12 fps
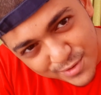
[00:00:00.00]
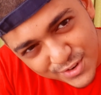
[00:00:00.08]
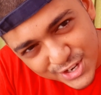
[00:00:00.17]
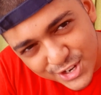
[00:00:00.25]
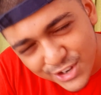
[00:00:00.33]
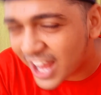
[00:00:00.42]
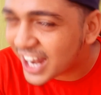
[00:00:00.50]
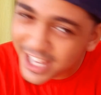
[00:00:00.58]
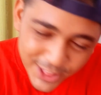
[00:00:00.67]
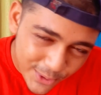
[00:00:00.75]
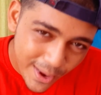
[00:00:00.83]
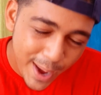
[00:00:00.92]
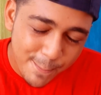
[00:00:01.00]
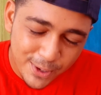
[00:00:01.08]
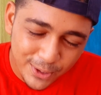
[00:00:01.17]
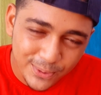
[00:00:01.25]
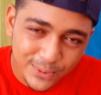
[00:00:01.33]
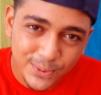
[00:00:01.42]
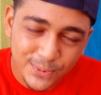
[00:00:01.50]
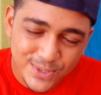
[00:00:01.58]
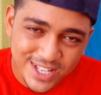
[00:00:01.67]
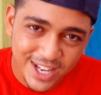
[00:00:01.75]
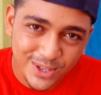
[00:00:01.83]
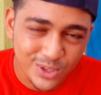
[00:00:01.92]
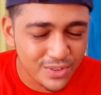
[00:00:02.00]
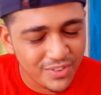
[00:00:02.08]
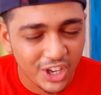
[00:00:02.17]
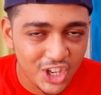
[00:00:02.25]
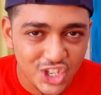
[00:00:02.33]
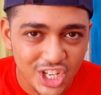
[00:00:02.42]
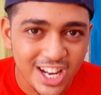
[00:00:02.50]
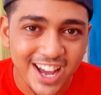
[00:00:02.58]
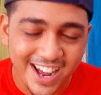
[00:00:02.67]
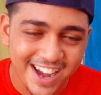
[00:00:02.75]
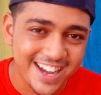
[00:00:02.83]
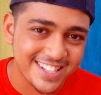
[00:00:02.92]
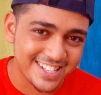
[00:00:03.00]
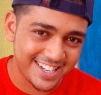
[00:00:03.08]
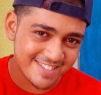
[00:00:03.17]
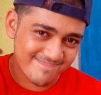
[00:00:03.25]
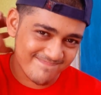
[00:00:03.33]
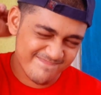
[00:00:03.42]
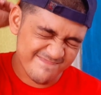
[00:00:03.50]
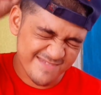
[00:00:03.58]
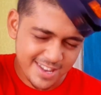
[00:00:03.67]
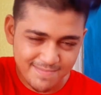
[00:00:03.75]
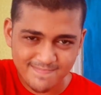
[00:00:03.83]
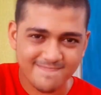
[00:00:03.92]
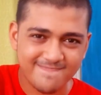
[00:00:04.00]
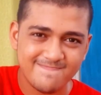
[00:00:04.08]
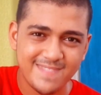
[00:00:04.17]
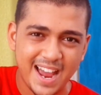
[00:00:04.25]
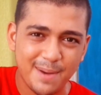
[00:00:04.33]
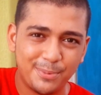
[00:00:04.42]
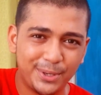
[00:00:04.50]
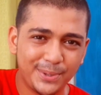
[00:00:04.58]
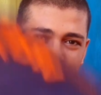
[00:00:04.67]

भी वीडियो डालें तो आप लोगों को उसका नोटिफिकेशन आ जाए बाय ब्रो